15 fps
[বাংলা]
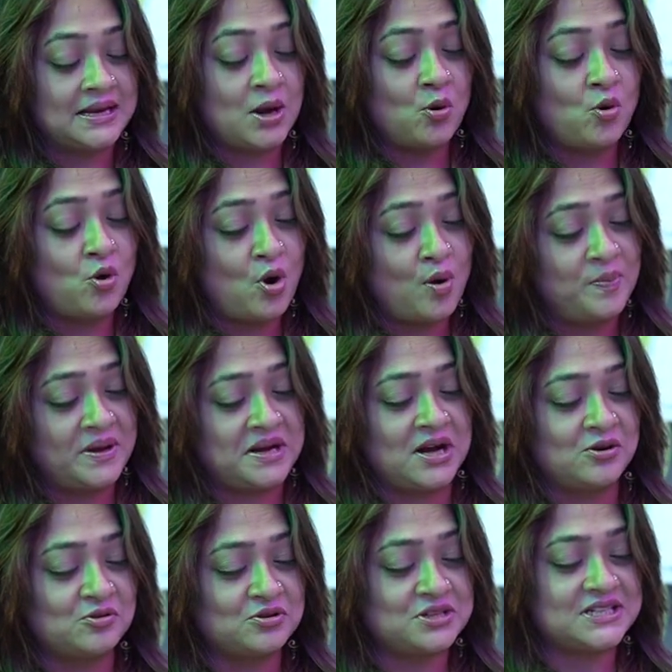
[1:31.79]
না ও
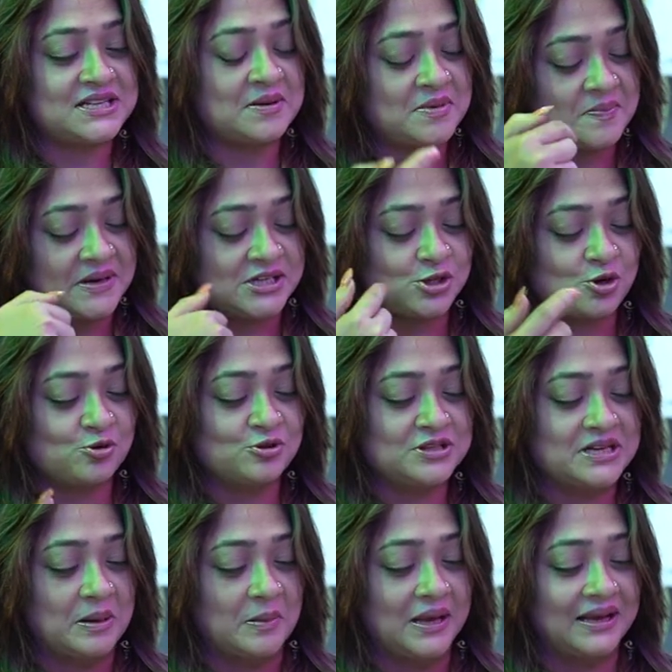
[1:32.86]
অপেক্ষা করছে যে আমার পেটে কখন
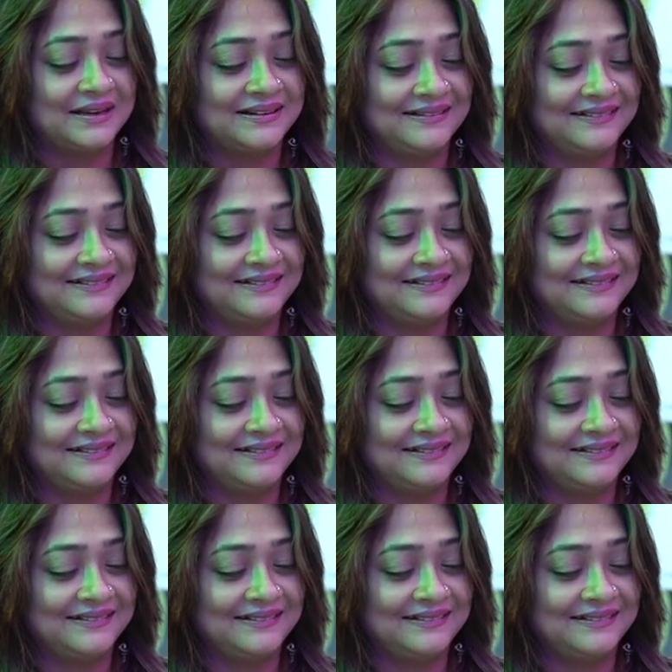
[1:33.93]
যাবে